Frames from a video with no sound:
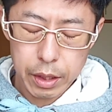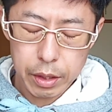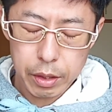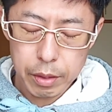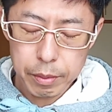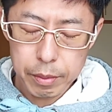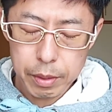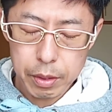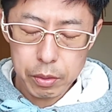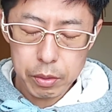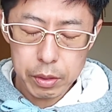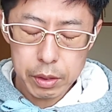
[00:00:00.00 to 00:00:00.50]
例
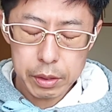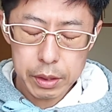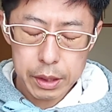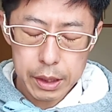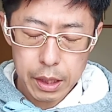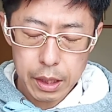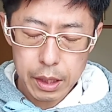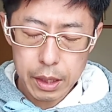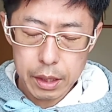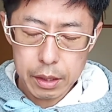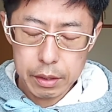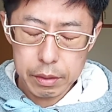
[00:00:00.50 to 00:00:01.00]
えば大
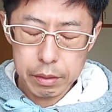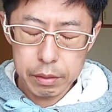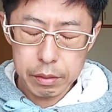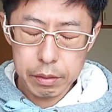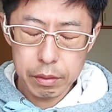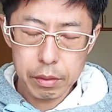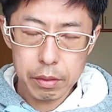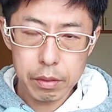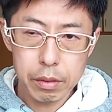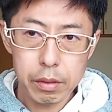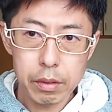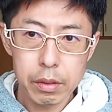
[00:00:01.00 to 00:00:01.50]
阪府
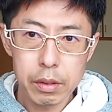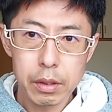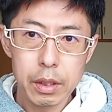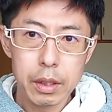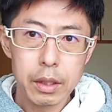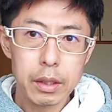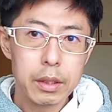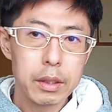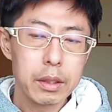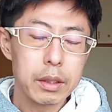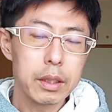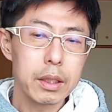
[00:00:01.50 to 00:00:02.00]
の
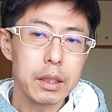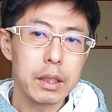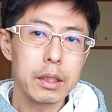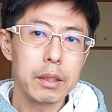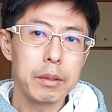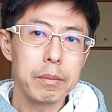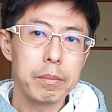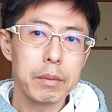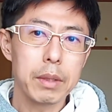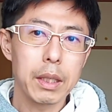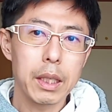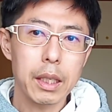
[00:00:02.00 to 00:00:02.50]

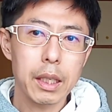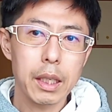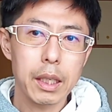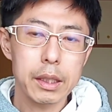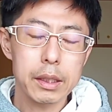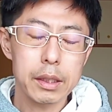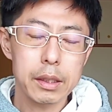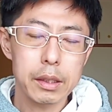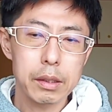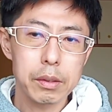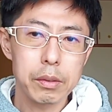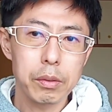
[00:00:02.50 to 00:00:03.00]
チームが
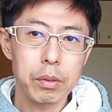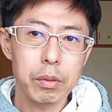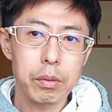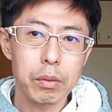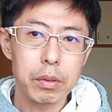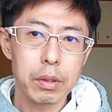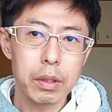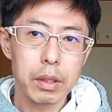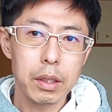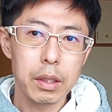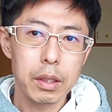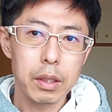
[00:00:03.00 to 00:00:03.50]
勝つこ
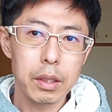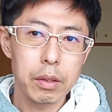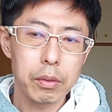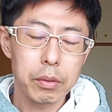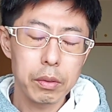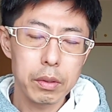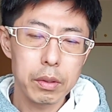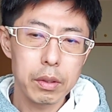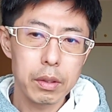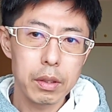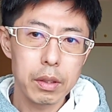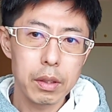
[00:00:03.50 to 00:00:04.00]
とに
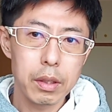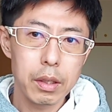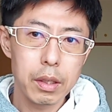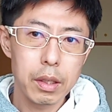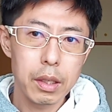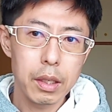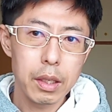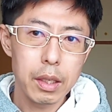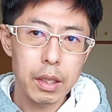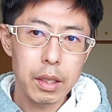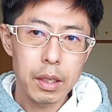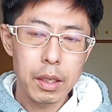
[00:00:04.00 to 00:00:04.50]
よっ
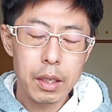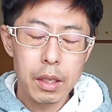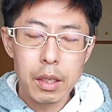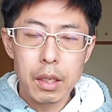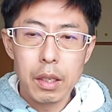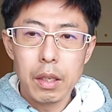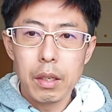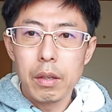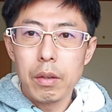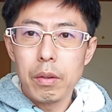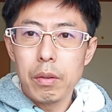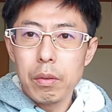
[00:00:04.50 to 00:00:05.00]
て
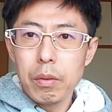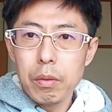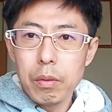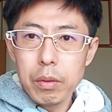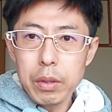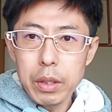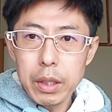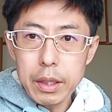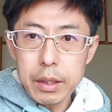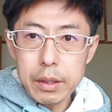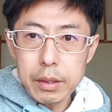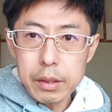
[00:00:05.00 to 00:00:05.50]

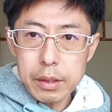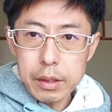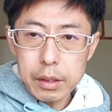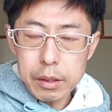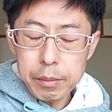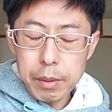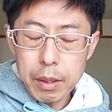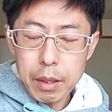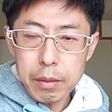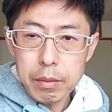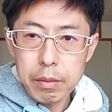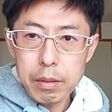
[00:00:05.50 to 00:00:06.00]

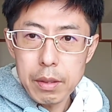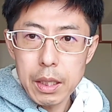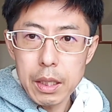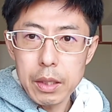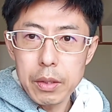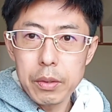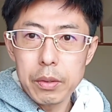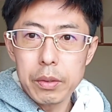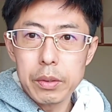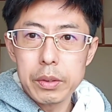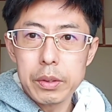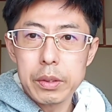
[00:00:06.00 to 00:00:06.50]

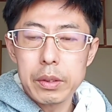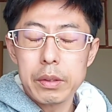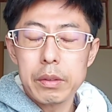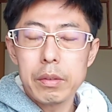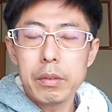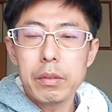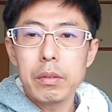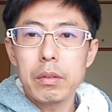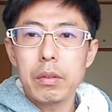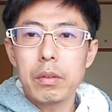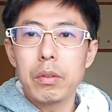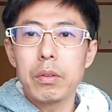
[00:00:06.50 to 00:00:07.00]
オリックス・バッファローズ
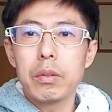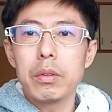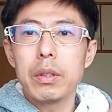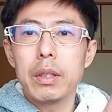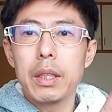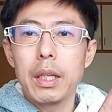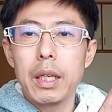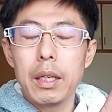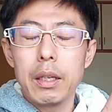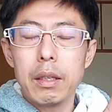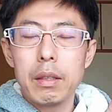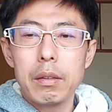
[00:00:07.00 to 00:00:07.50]
の得
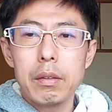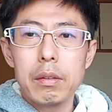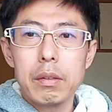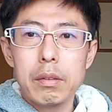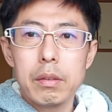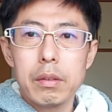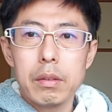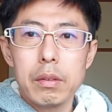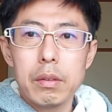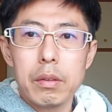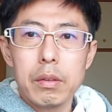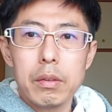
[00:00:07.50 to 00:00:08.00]
点
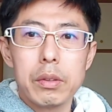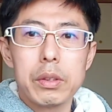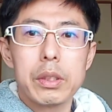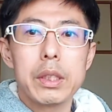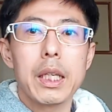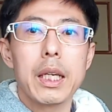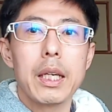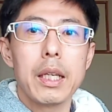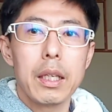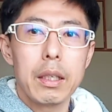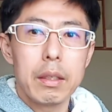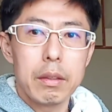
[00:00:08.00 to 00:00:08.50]
を
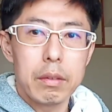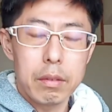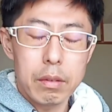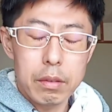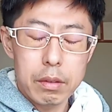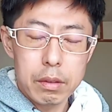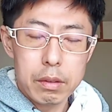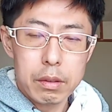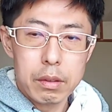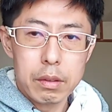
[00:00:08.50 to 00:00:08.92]
抑えれると。